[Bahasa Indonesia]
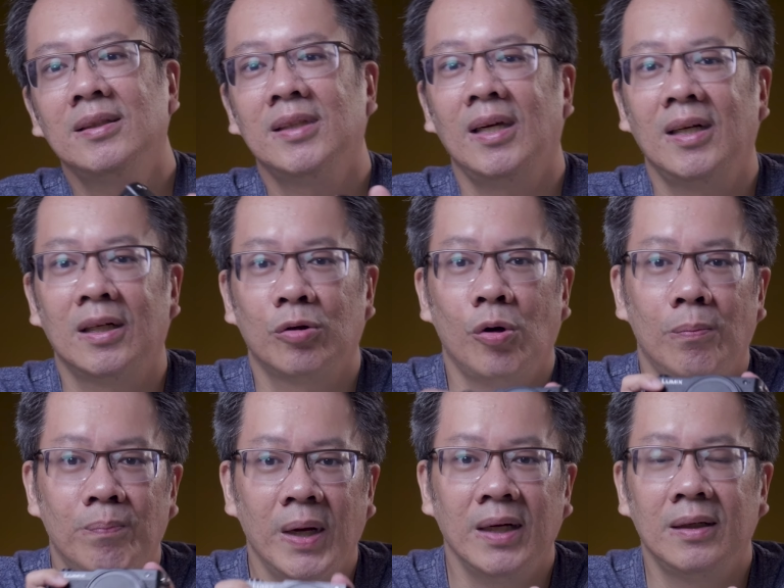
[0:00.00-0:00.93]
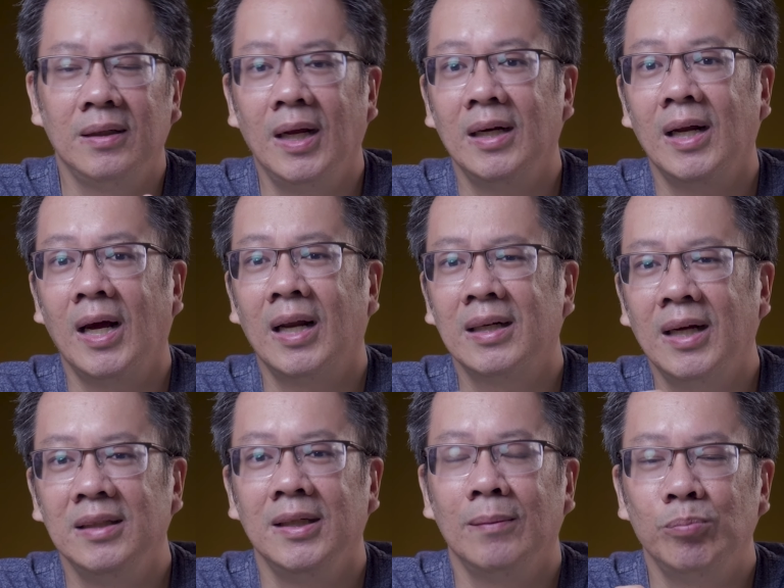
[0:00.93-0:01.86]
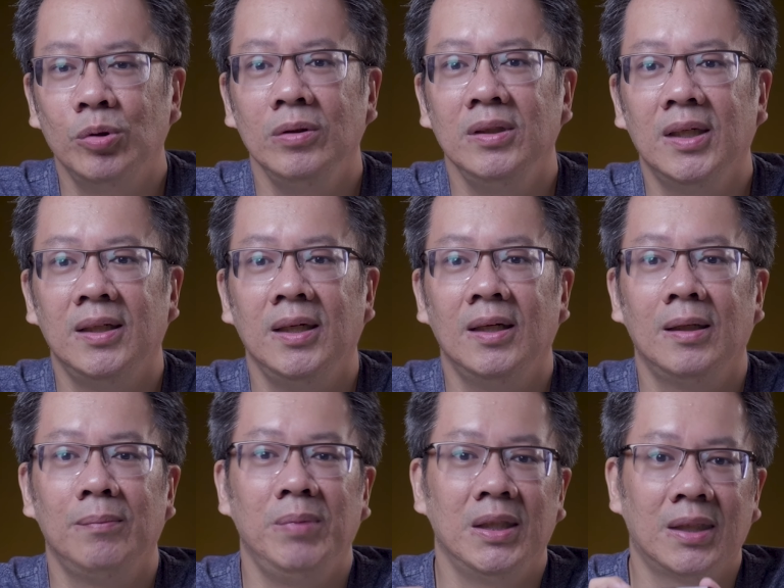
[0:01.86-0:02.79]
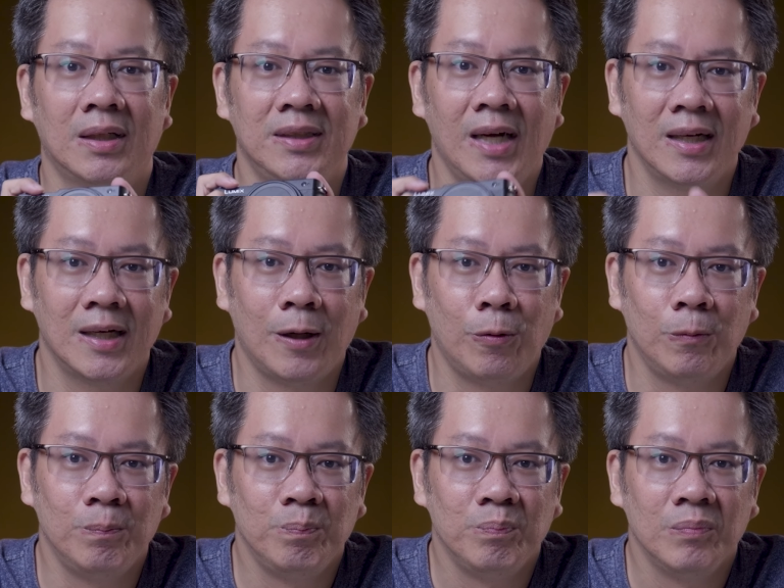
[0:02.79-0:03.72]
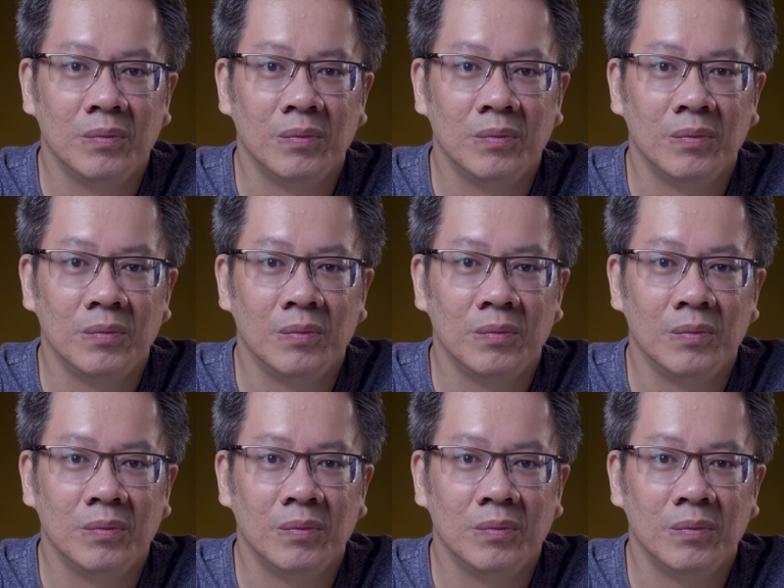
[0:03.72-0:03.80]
sangat kompak dan harganya pun jadi lebih terjangkau.